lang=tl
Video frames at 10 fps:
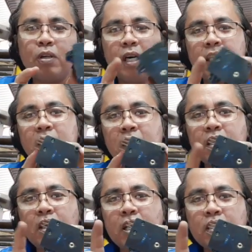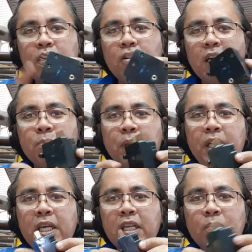At, at as long as
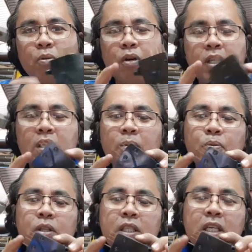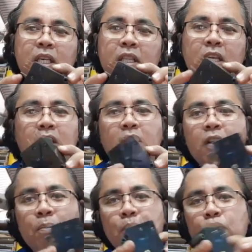pinihit mo at nagpunta sa heater,
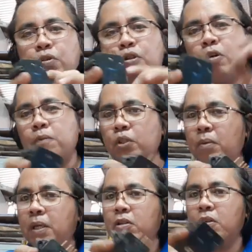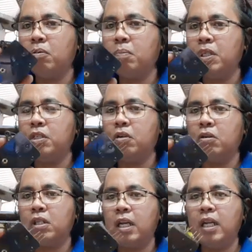buo to. So meron akong video
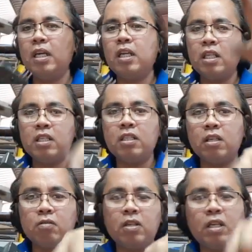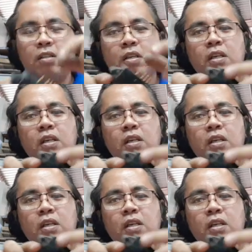sa link, i-share ko na lang